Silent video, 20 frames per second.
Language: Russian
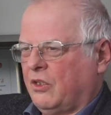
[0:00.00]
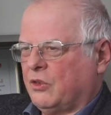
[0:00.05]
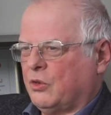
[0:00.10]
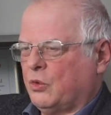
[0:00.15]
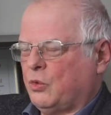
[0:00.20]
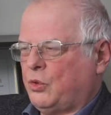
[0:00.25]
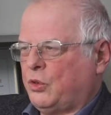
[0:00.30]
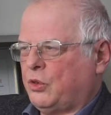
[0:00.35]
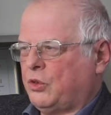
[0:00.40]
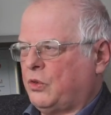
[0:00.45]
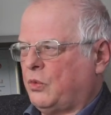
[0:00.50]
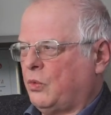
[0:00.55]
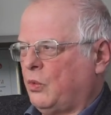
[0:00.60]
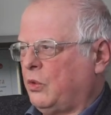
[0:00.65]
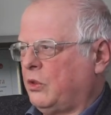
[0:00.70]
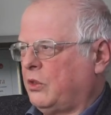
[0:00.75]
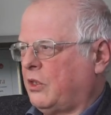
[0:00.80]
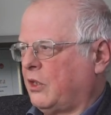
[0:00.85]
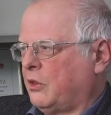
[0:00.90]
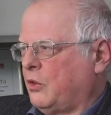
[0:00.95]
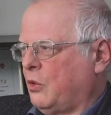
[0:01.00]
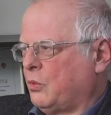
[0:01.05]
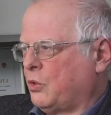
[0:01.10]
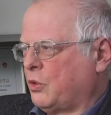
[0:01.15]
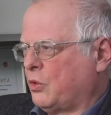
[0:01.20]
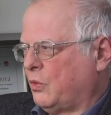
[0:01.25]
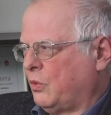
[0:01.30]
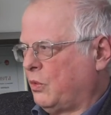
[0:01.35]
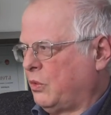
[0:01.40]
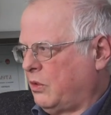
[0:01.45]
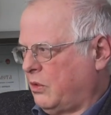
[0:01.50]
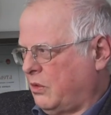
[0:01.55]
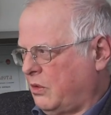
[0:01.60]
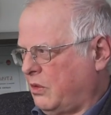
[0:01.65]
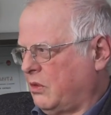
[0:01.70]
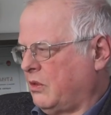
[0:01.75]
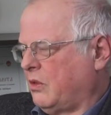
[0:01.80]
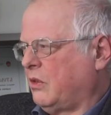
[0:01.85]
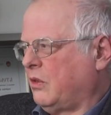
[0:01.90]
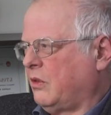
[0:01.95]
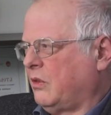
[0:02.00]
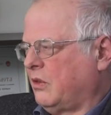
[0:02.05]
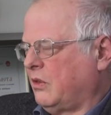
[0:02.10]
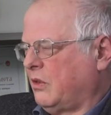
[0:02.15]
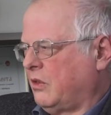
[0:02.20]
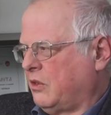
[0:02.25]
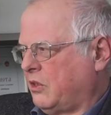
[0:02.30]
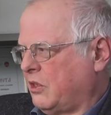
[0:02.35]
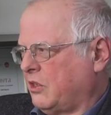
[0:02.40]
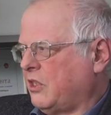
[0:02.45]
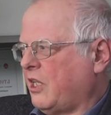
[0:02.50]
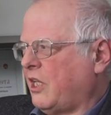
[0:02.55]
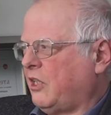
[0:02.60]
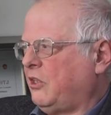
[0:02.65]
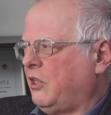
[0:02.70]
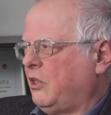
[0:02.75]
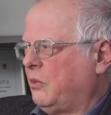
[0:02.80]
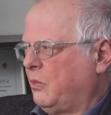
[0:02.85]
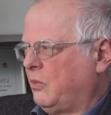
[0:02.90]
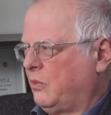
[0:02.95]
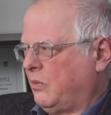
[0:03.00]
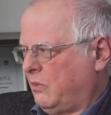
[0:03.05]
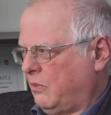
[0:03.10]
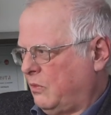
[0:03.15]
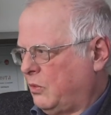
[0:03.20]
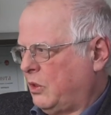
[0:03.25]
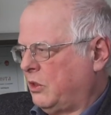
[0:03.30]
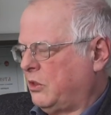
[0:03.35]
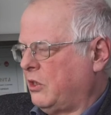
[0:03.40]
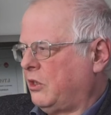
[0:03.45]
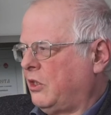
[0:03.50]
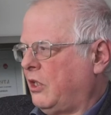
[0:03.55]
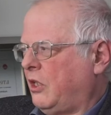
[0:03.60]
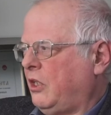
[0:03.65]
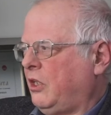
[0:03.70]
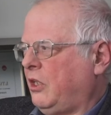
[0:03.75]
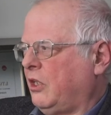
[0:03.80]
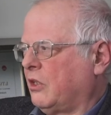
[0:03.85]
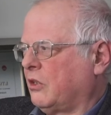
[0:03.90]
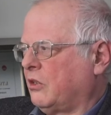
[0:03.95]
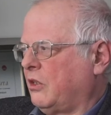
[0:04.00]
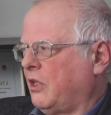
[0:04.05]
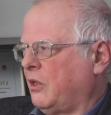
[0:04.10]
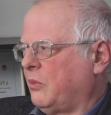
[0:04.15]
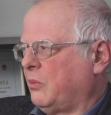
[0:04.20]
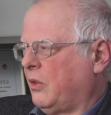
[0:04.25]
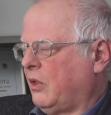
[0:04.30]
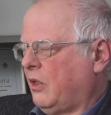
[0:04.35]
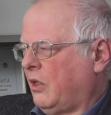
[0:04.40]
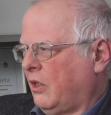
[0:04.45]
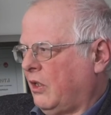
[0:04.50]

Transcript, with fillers: существует, о том, что вот э, создадим вот этот РИР, там,